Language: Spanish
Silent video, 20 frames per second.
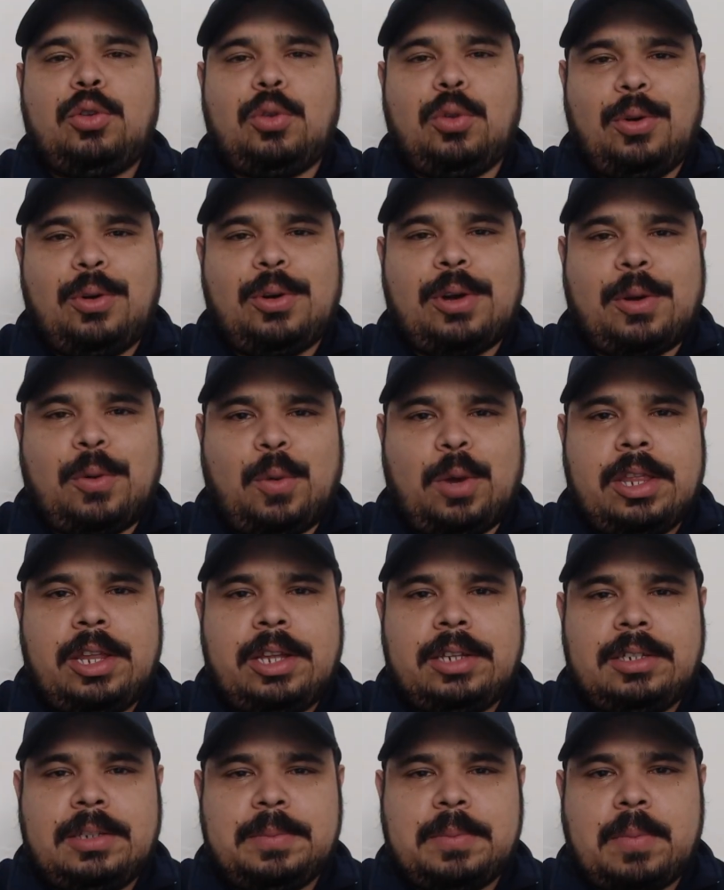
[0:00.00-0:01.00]
¿Tú lo
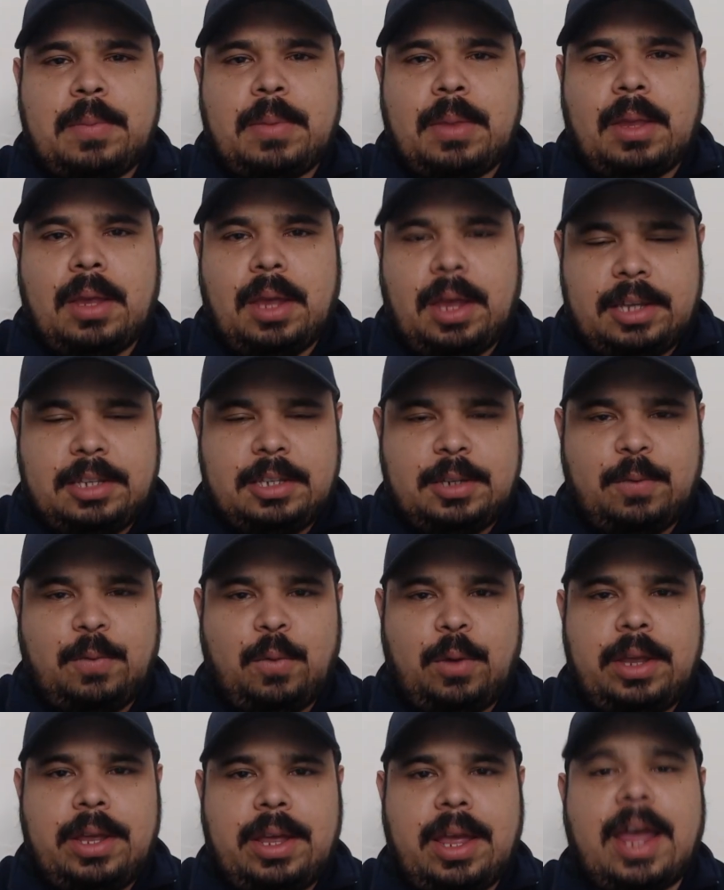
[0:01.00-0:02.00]
recuerdas? Este
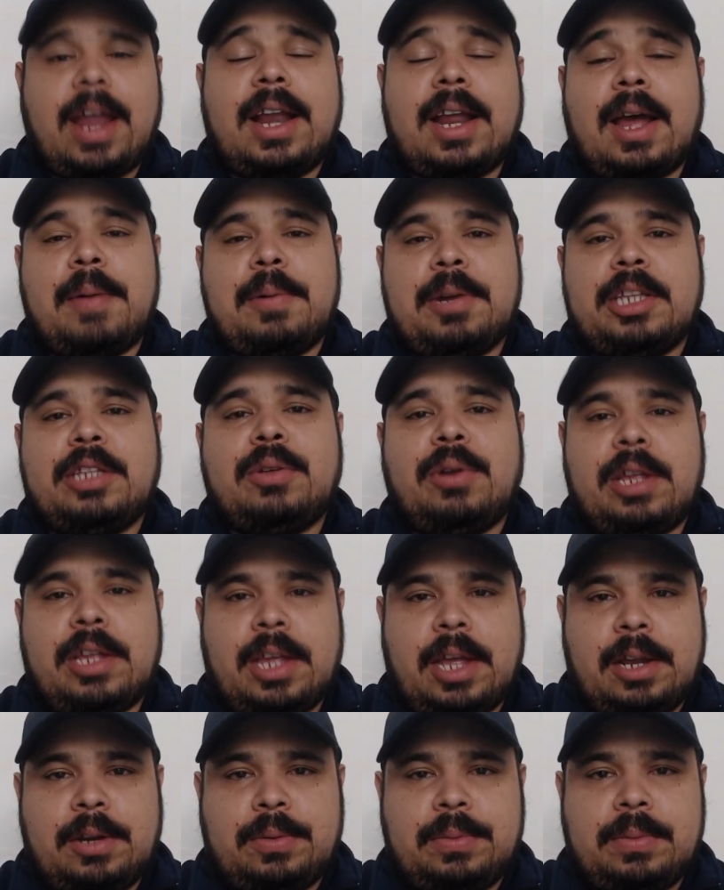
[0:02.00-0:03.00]
fue el cabrito
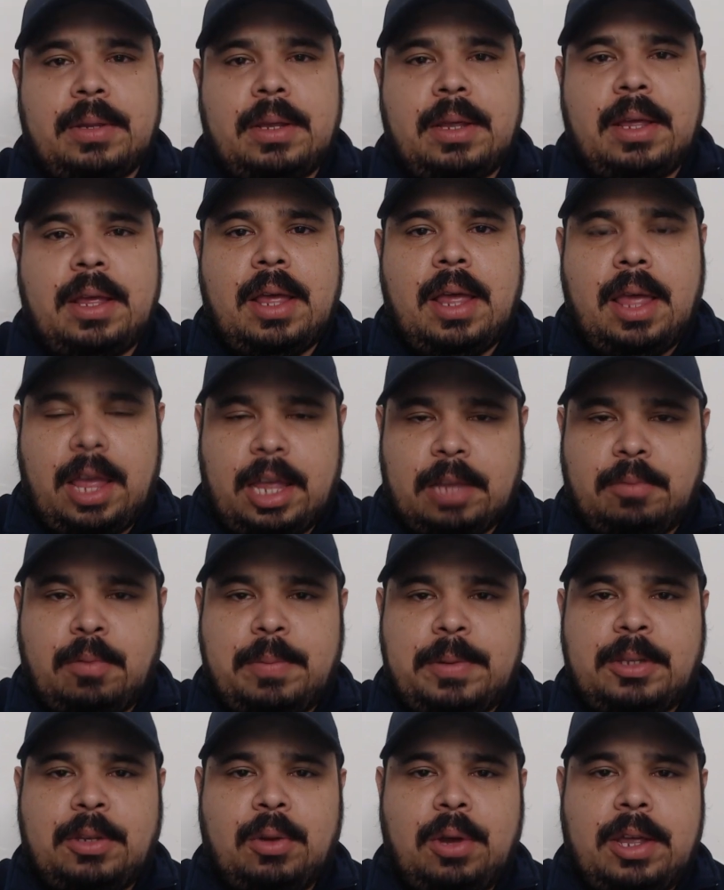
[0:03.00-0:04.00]
arellano. Es
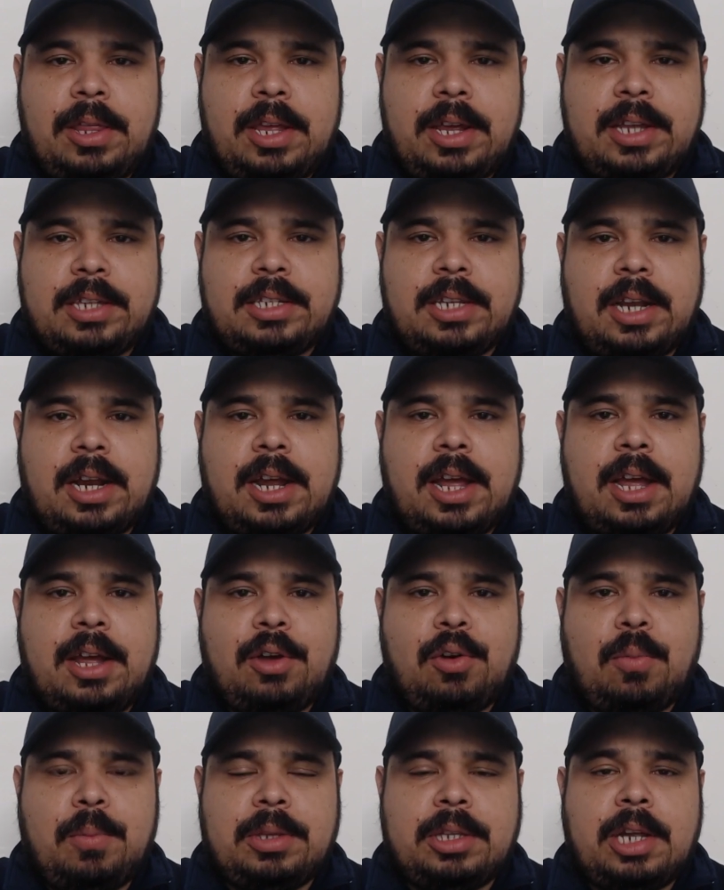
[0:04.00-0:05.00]
momento que dejes en la caja
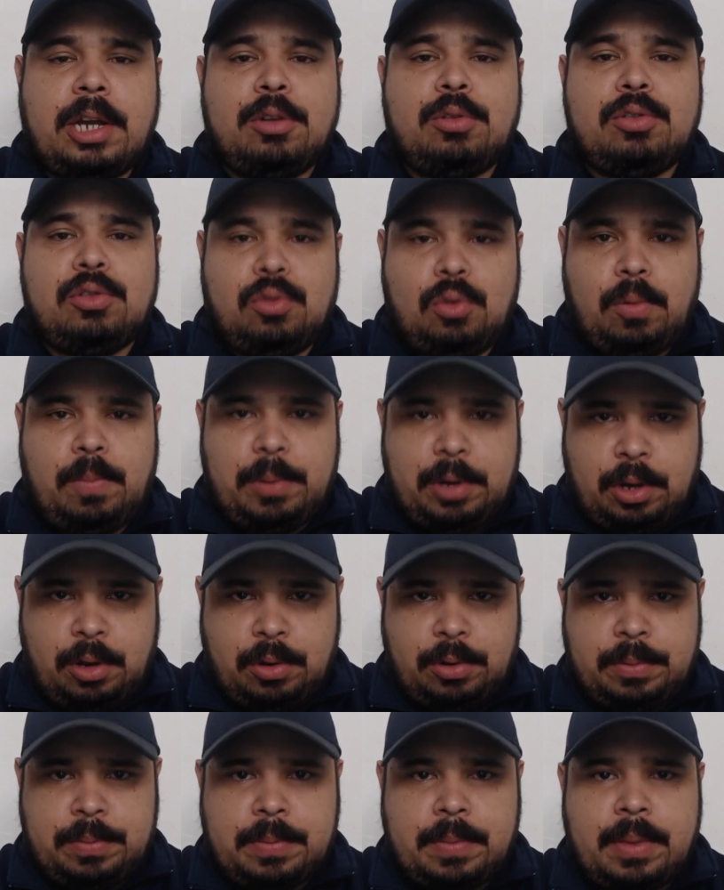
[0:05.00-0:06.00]
de comentarios tu
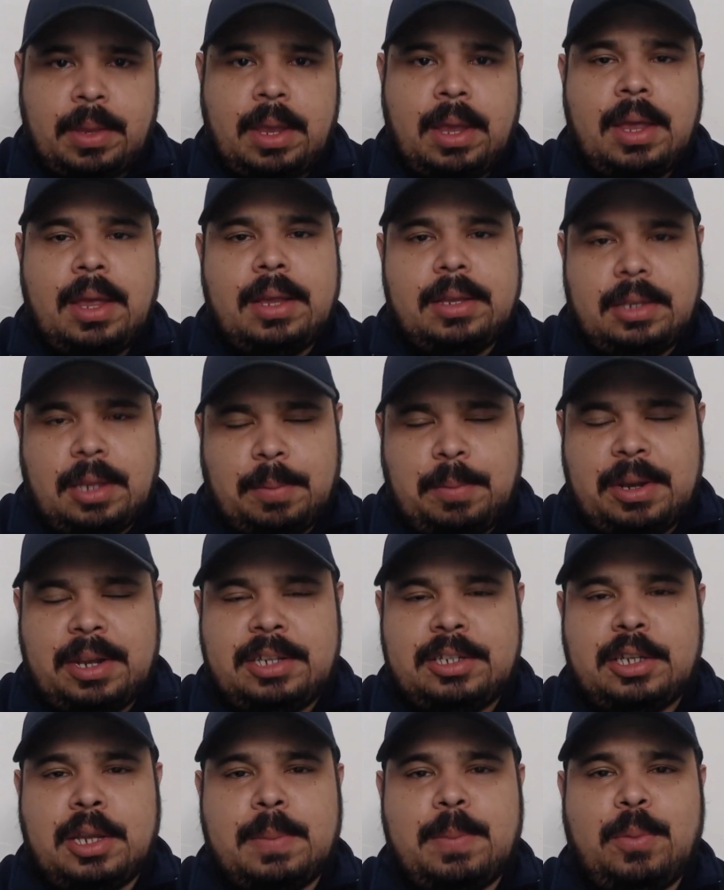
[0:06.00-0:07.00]
opinión. También
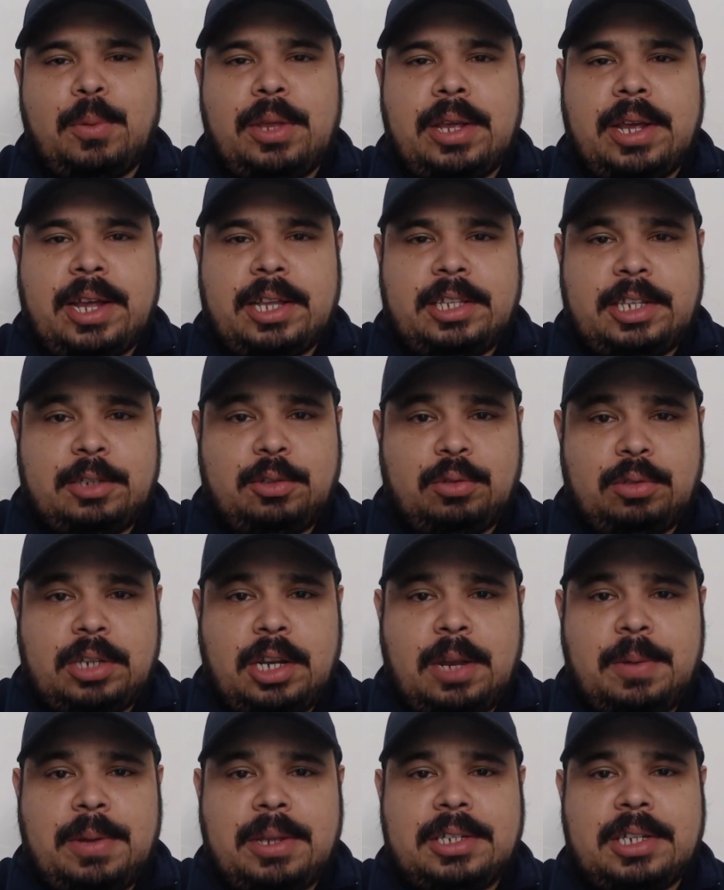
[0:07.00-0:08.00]
es tiempo de que te
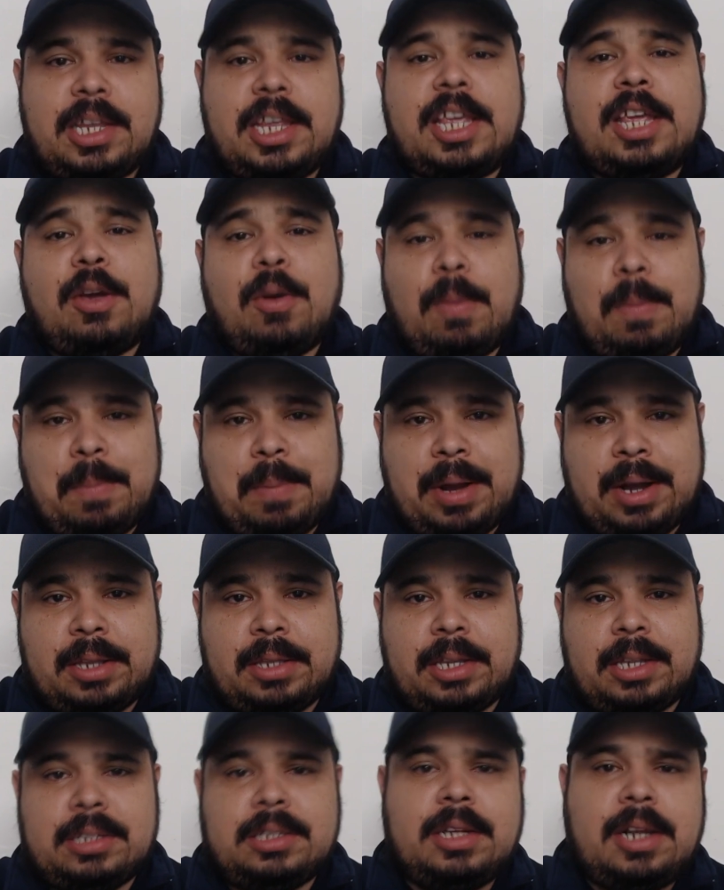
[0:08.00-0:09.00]
suscribas y
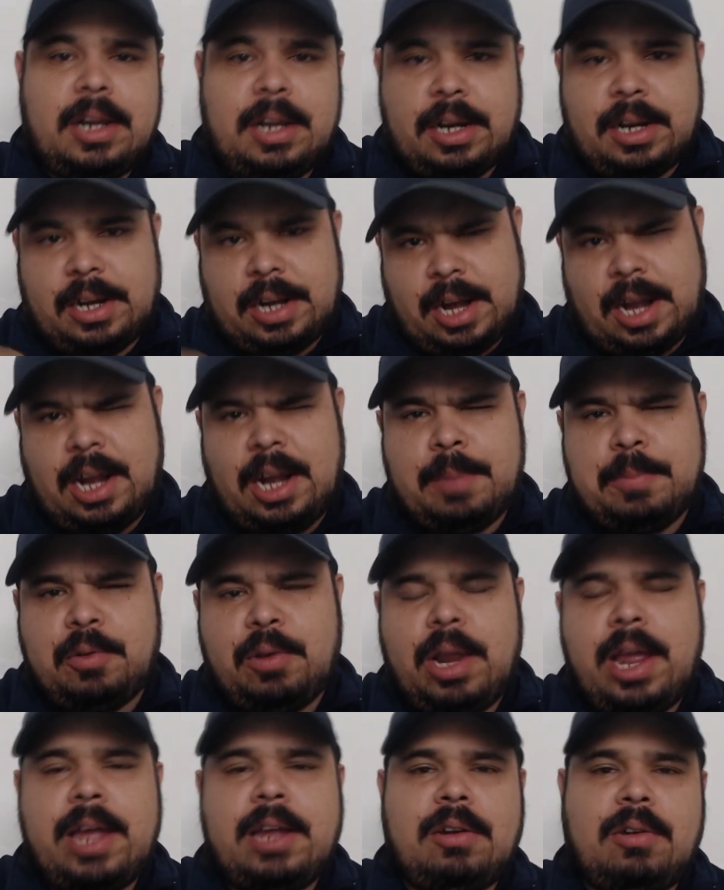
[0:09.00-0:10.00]
compartas. Regálame
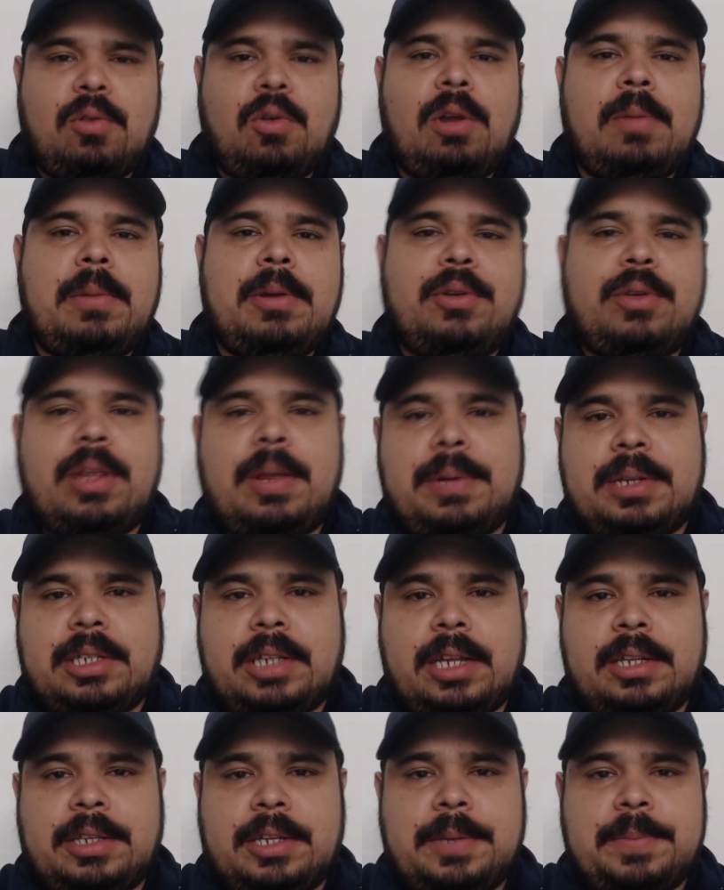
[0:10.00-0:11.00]
un like, lo cual me ayuda
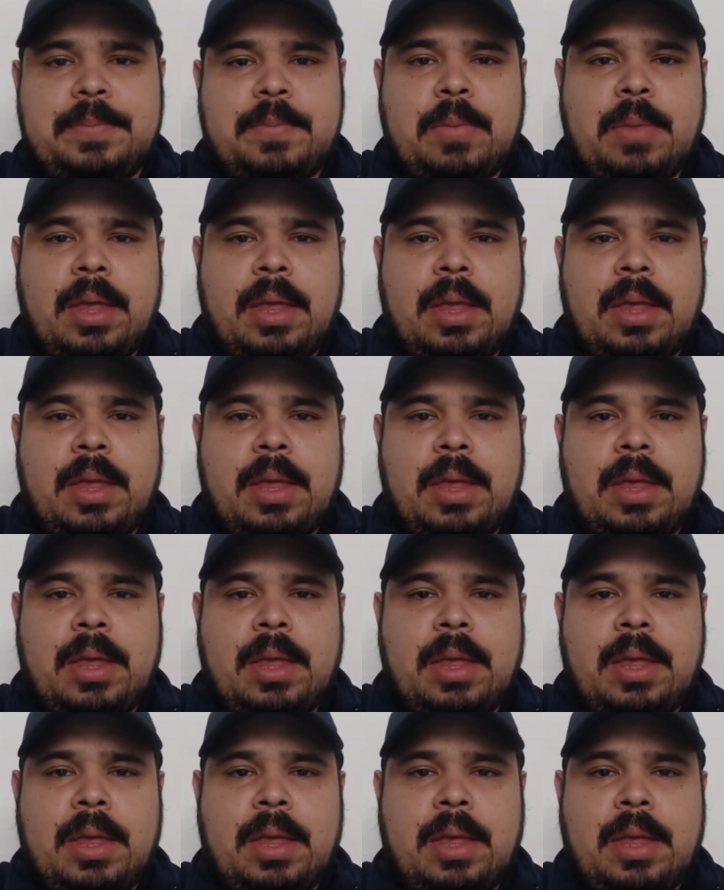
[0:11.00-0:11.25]
bastante.